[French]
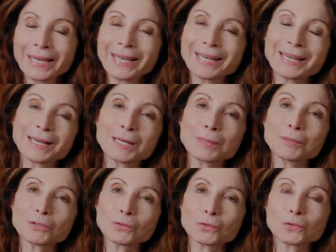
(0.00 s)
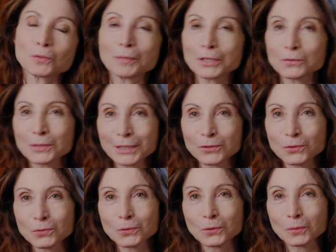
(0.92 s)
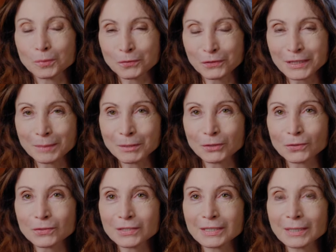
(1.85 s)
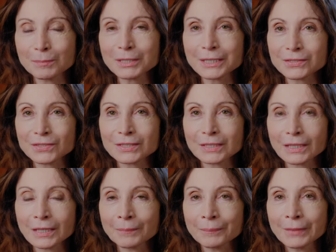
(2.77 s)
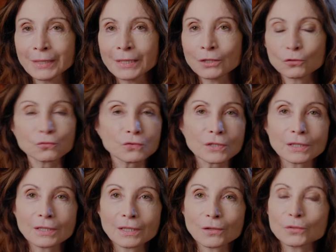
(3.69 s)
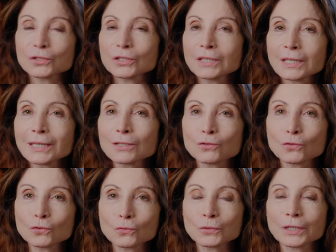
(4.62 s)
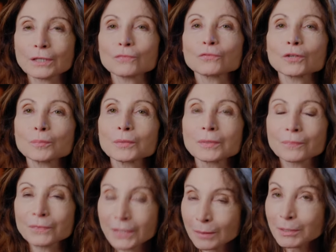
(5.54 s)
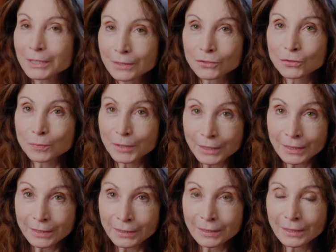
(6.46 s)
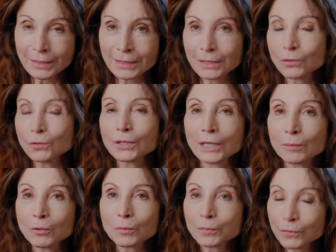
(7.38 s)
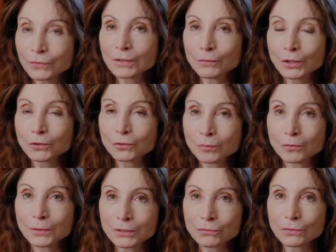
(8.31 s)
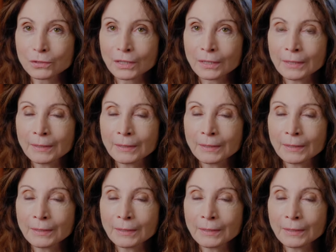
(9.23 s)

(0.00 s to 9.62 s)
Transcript: la, méthode globale de lecture au profit de la méthode syllabique, etc. Tout ça, en général, ce sont des réformes très bien inspirées et qui, localement, peuvent avoir de bons résultats.